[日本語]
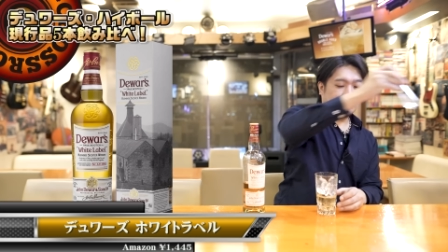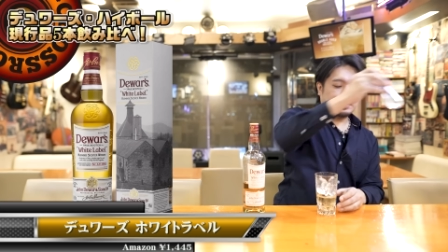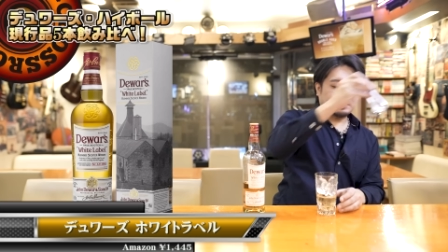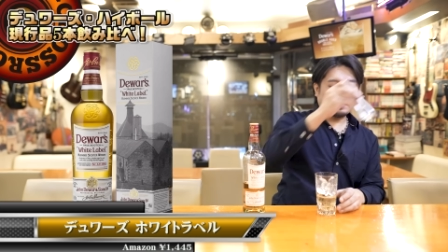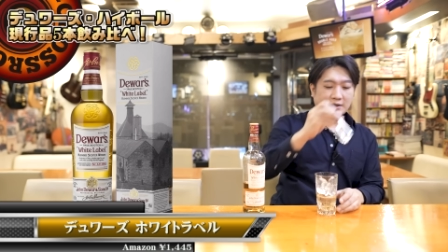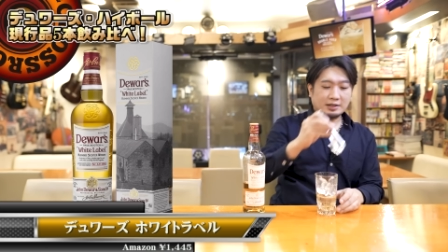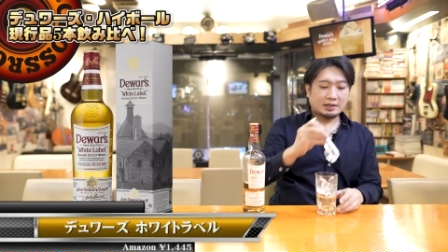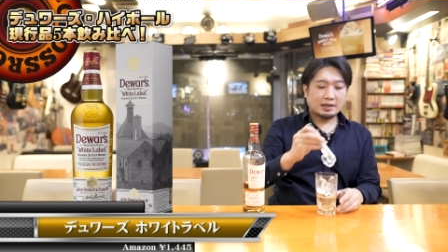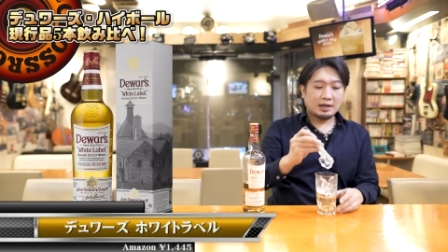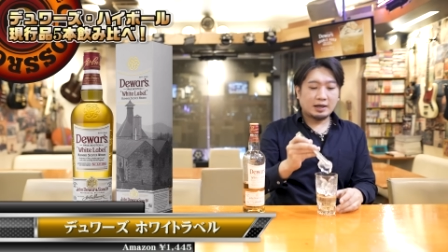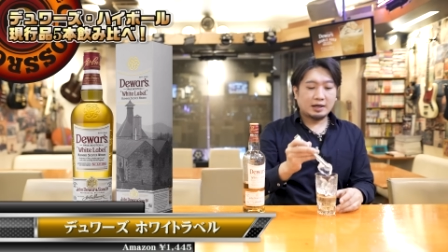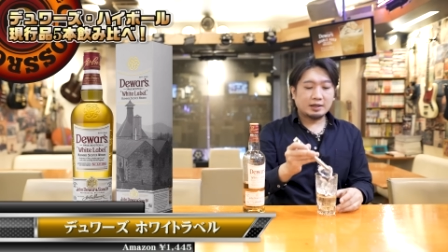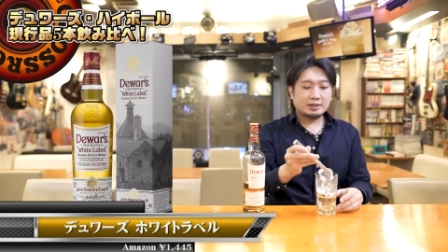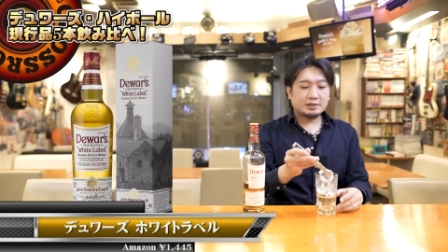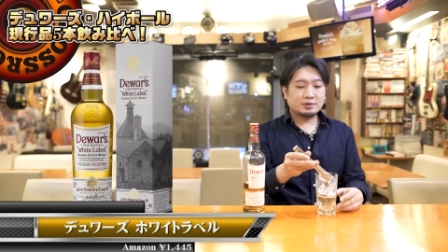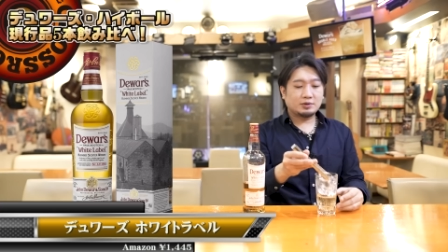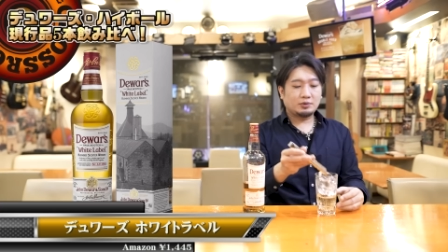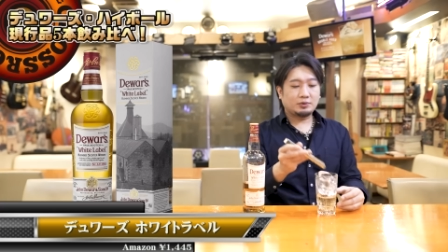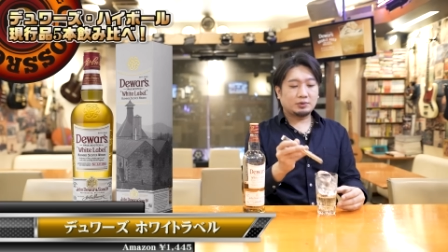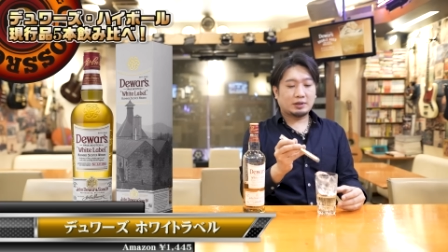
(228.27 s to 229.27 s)
冷たい
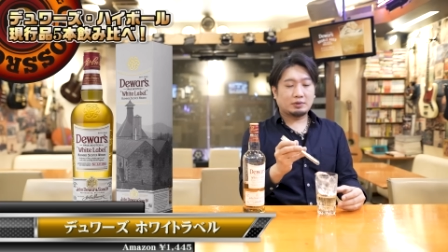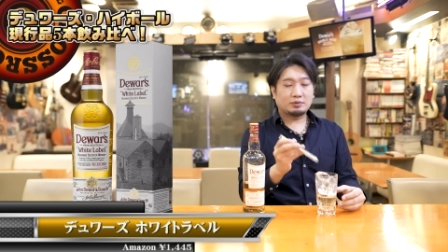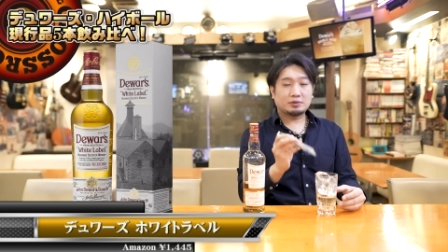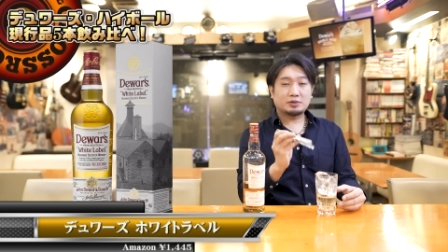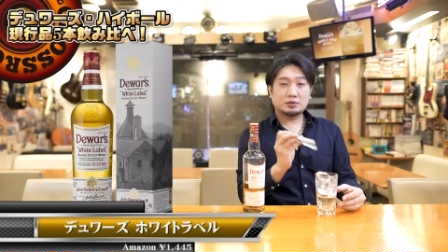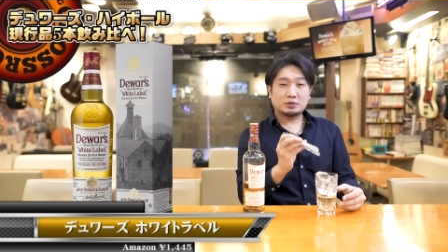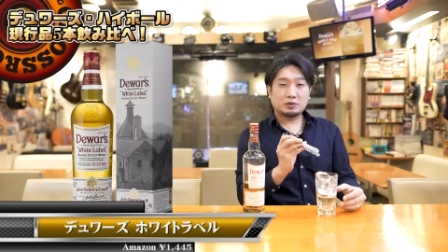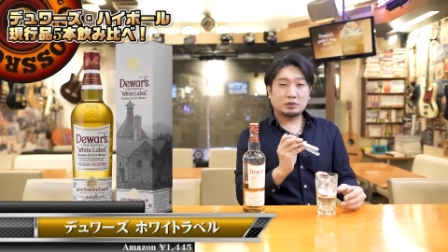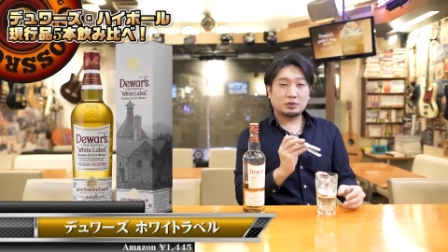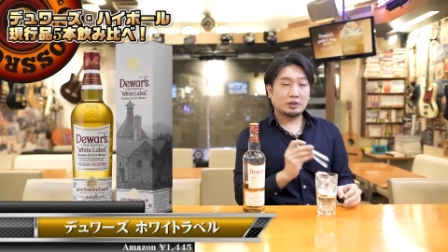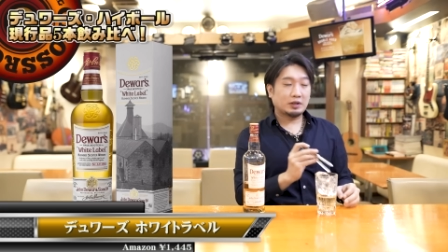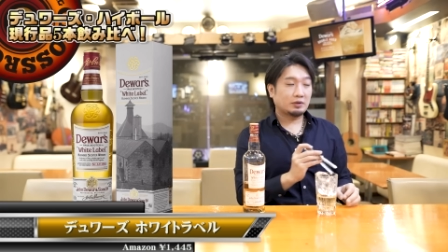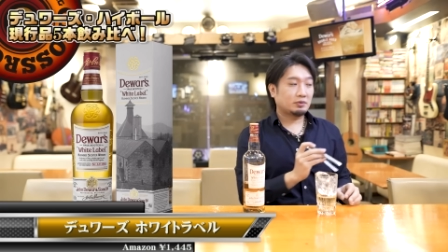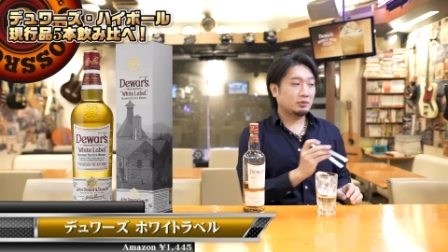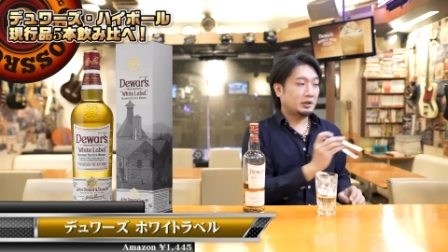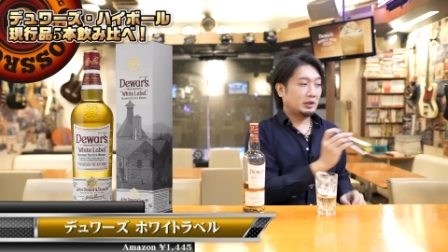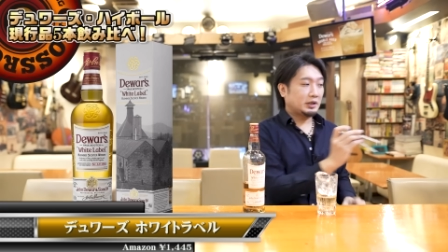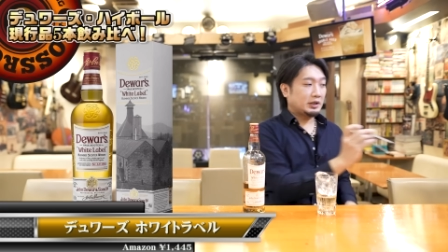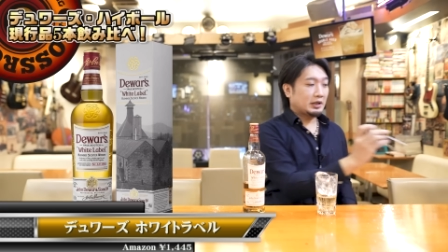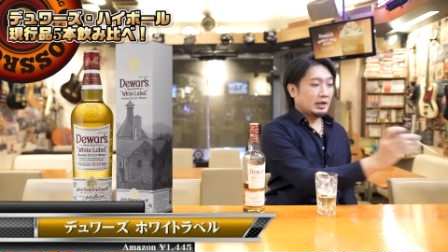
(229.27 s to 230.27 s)
ソーダを注いだ
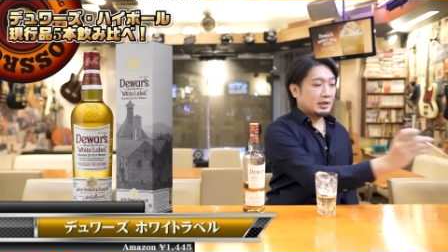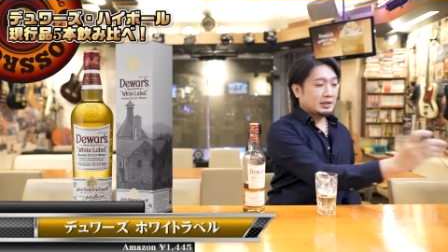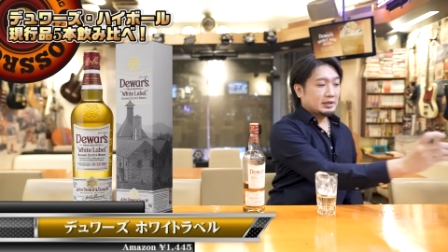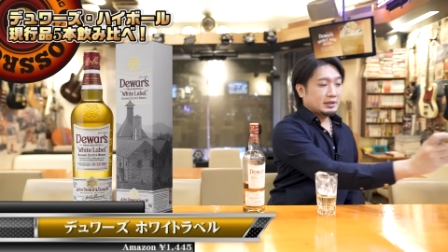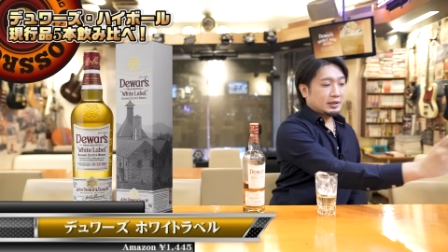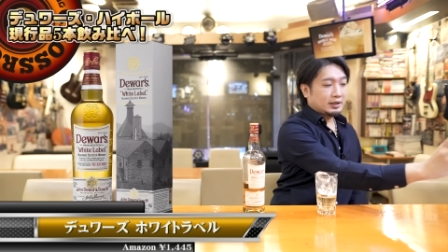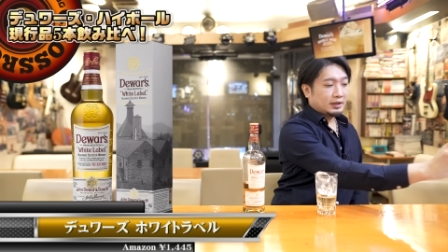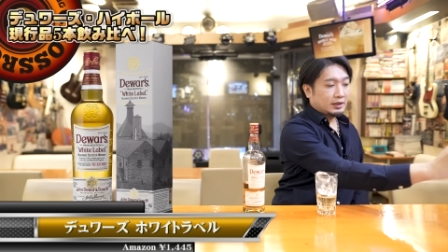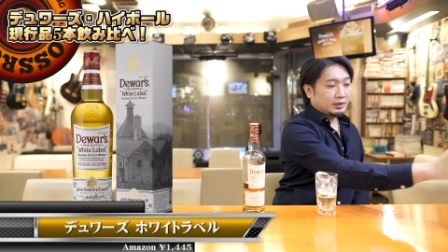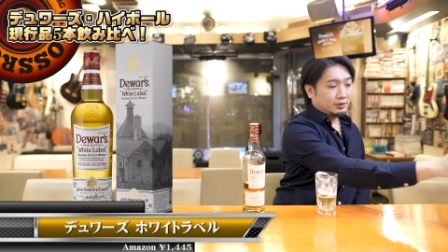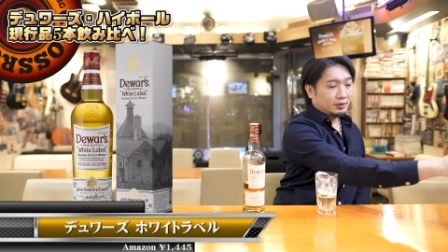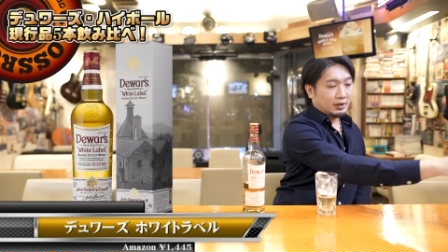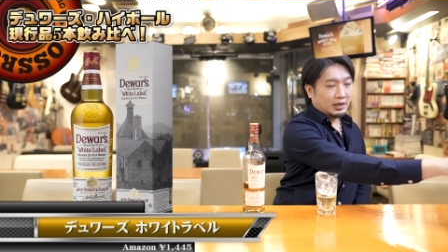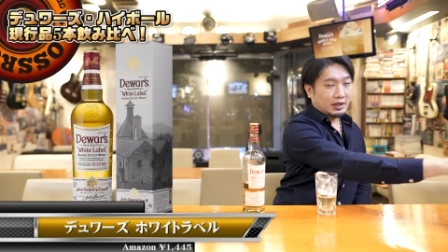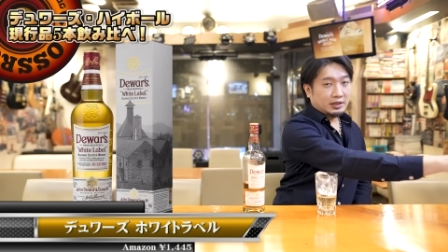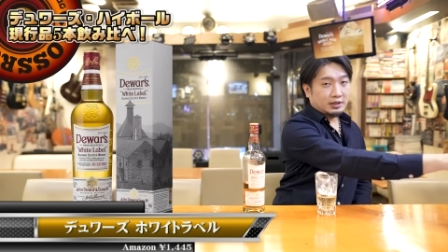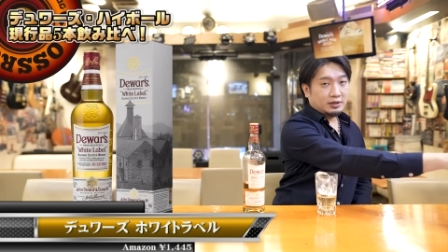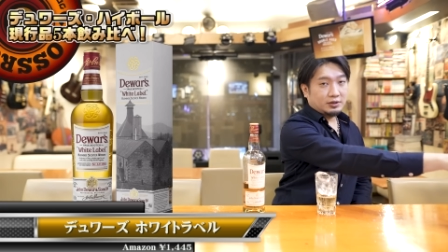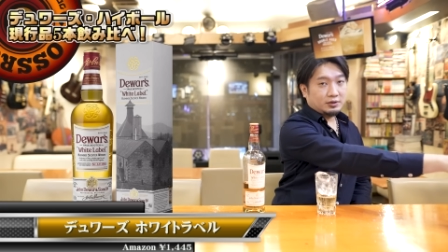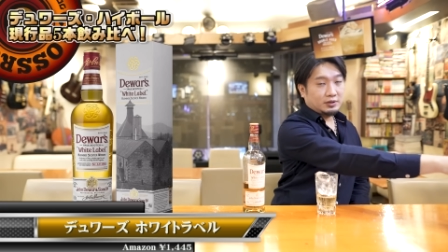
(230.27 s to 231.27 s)
時に炭酸が抜
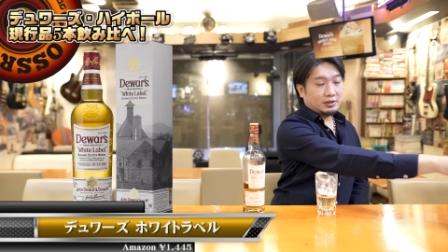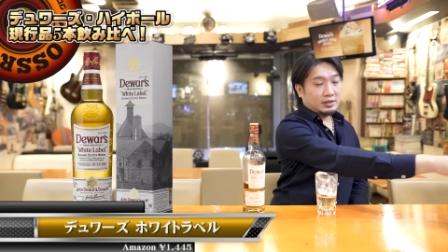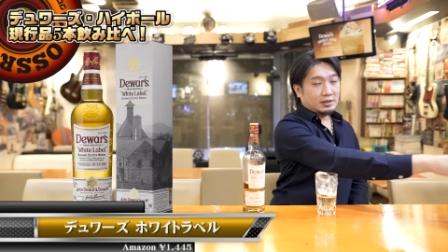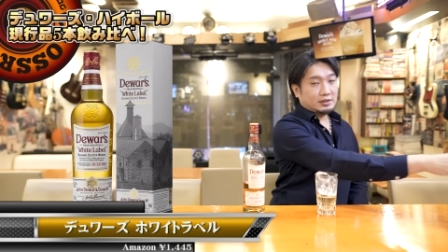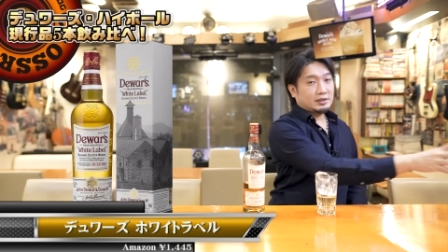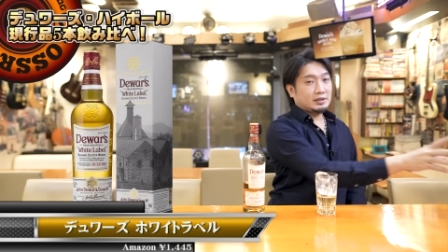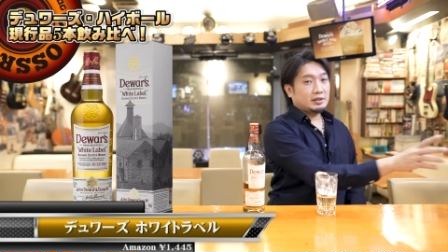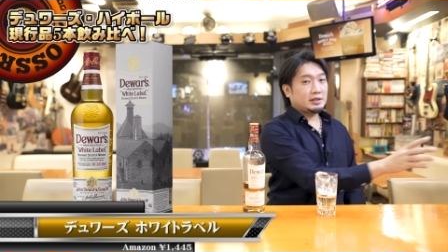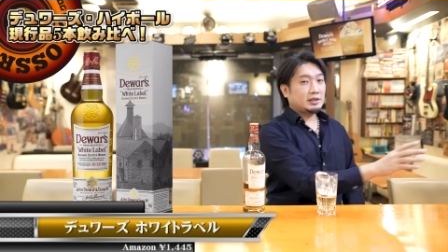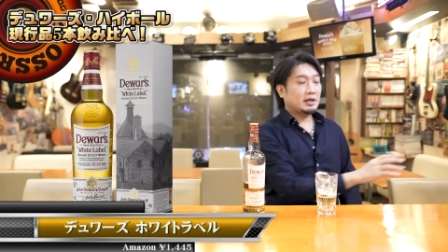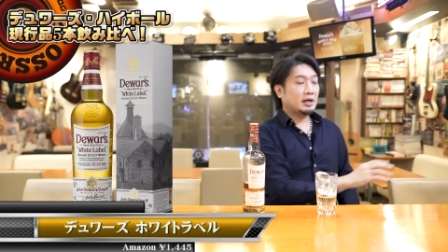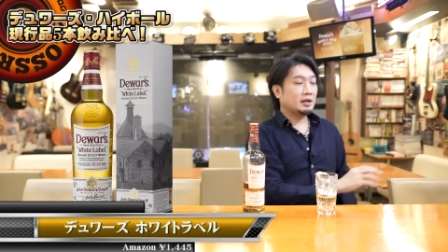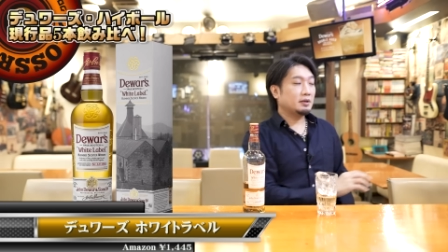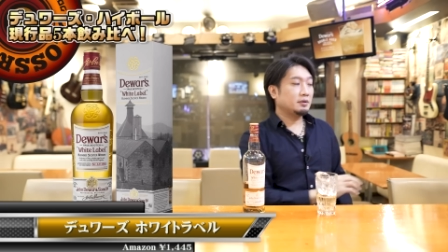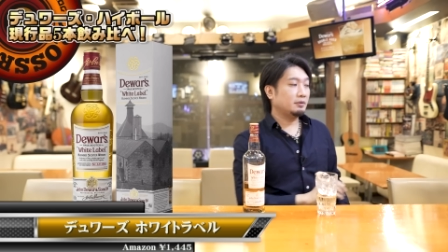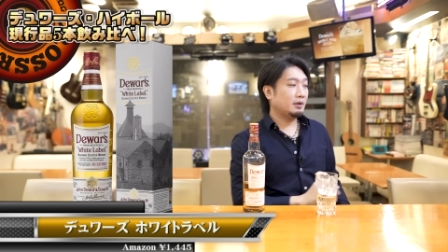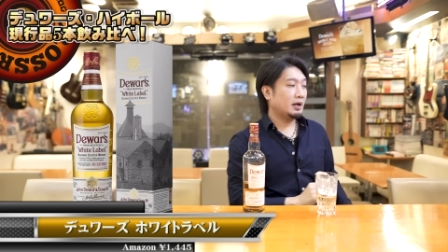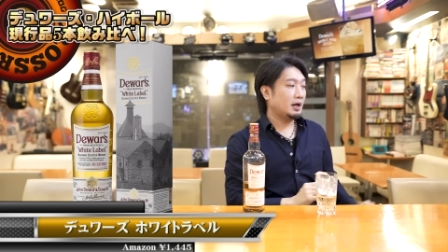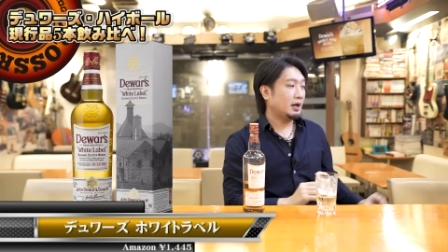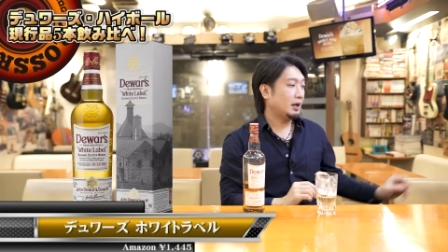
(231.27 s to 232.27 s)
けにくいですし、あ
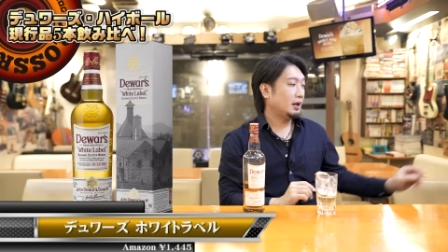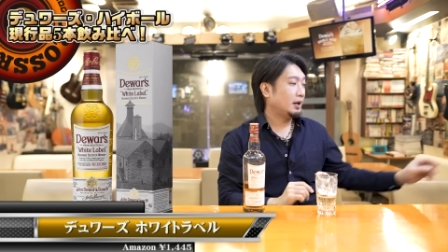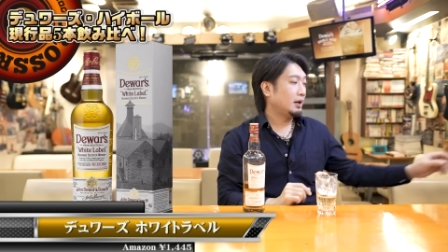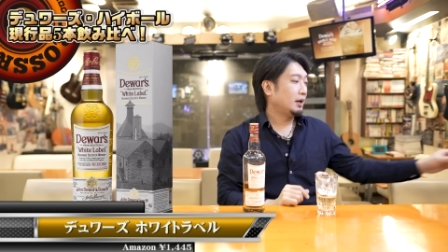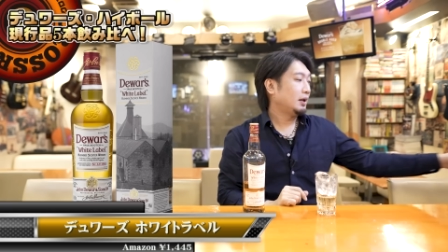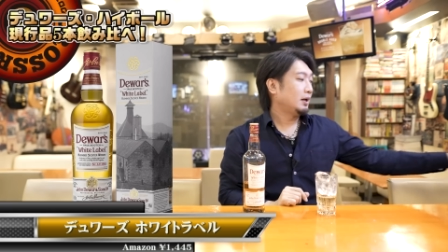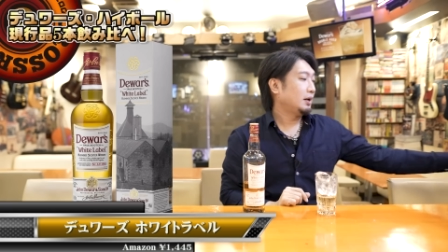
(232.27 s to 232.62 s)
とは、